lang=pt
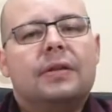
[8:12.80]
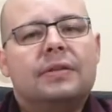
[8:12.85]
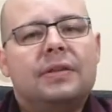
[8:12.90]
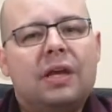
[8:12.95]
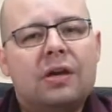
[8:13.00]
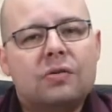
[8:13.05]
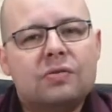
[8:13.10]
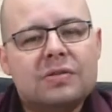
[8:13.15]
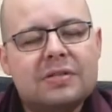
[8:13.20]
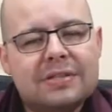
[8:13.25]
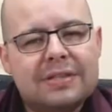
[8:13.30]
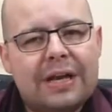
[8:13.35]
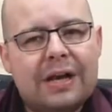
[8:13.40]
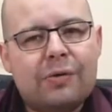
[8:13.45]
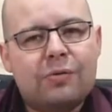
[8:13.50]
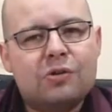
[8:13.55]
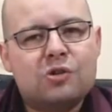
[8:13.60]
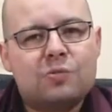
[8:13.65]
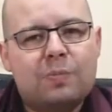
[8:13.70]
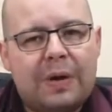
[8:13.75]
Deus está
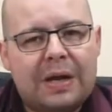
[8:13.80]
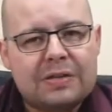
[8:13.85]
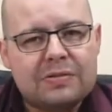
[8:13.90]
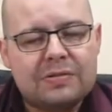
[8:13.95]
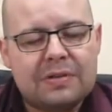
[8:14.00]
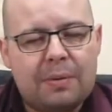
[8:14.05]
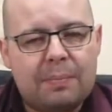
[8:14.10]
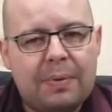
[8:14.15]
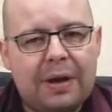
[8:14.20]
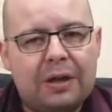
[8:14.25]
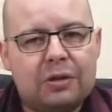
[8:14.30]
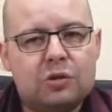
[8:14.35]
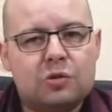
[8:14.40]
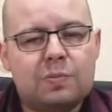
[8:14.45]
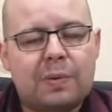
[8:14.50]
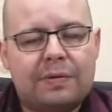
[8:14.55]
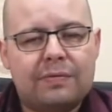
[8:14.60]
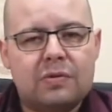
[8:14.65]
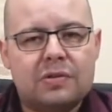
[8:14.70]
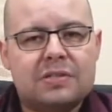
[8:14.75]
com os braços abertos
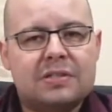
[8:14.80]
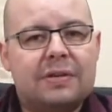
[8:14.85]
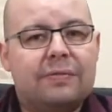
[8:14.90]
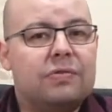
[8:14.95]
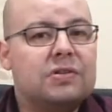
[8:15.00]
para você.